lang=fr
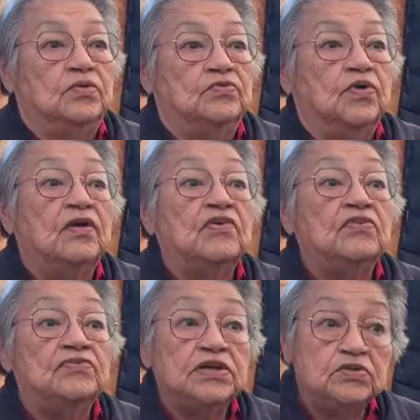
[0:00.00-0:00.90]
Il faut avoir
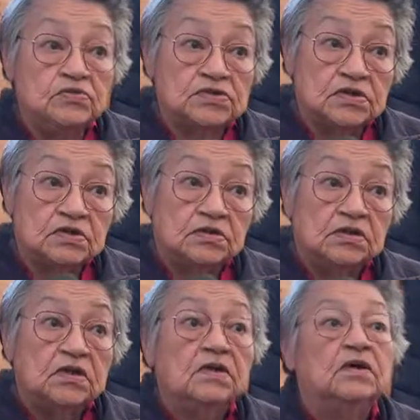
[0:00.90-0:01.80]
vécu ça
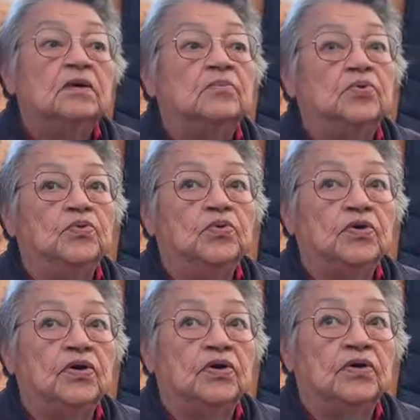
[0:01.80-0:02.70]

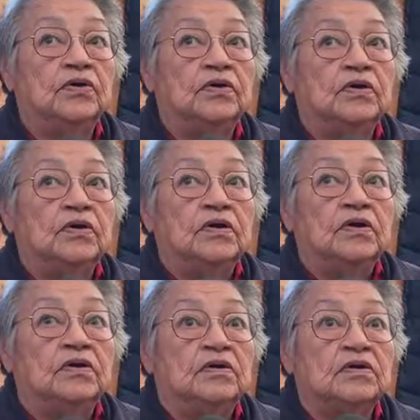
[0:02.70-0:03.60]
pour euh,
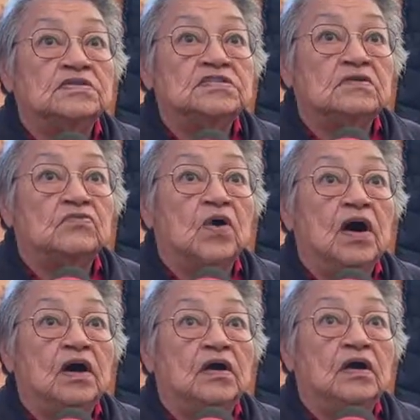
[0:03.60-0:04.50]
euh,
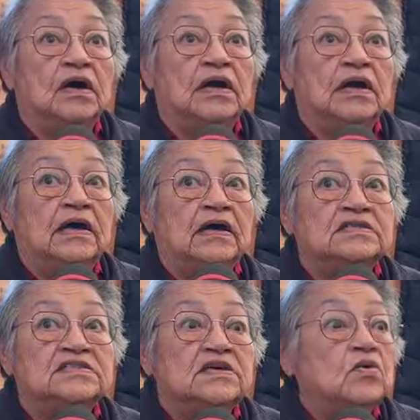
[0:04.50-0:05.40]
savoir
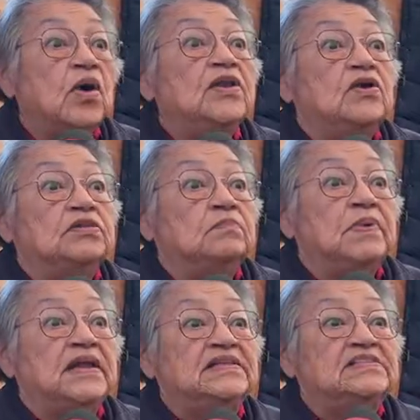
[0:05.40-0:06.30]
c'est quoi notre
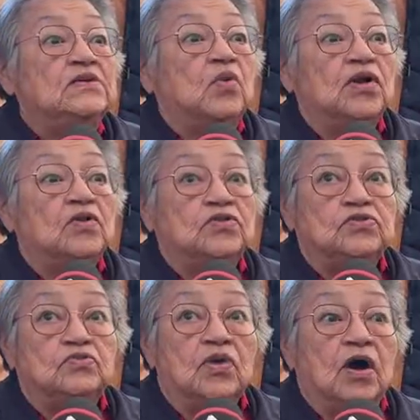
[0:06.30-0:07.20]
peine, c'est quoi notre
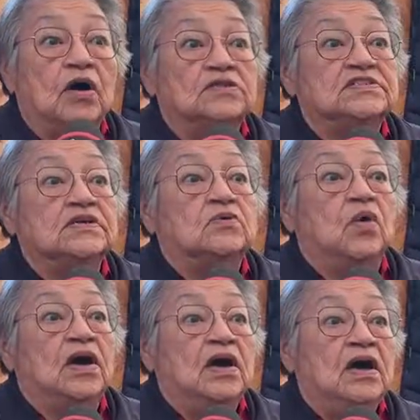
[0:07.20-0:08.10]
douleur, c'est
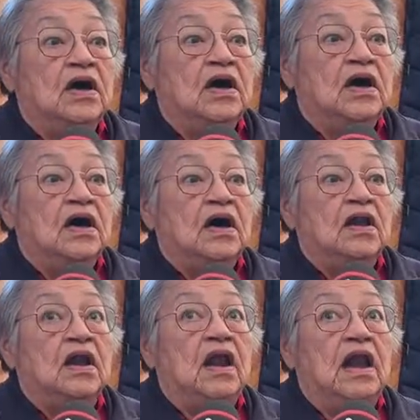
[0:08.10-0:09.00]
quoi
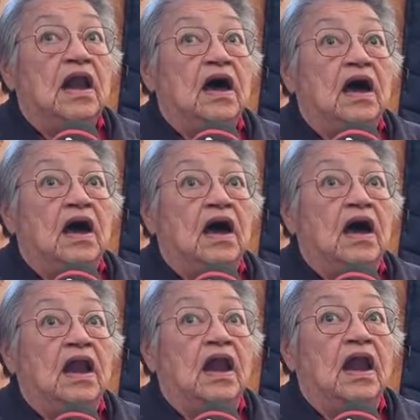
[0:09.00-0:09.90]
la,
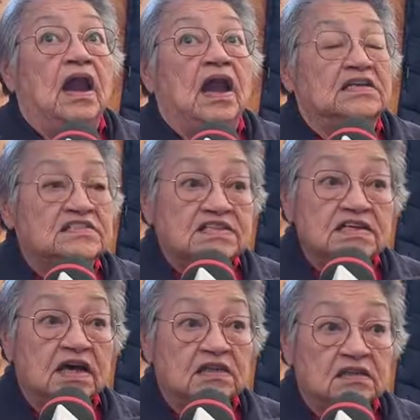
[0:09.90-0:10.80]
la,
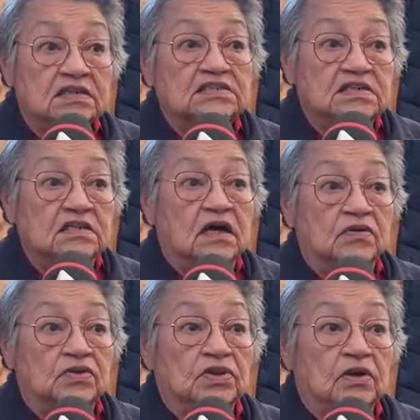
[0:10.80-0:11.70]
cicatrice qui est dans
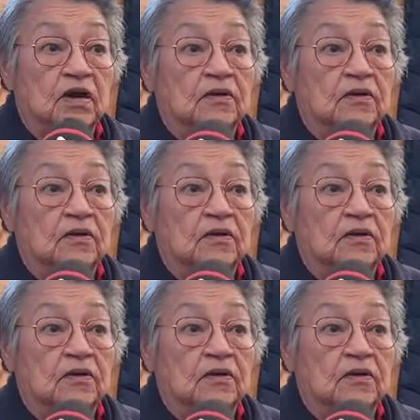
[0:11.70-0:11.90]
notre cœur.